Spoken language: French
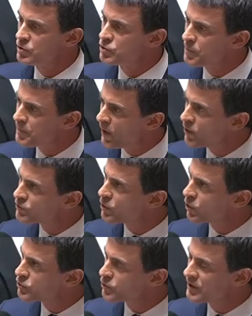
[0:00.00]
je pense que
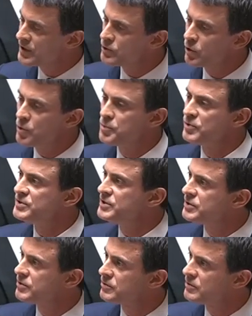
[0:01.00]
quand on est dans
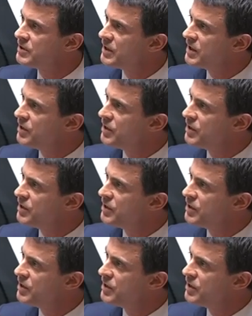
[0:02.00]
l'opposition,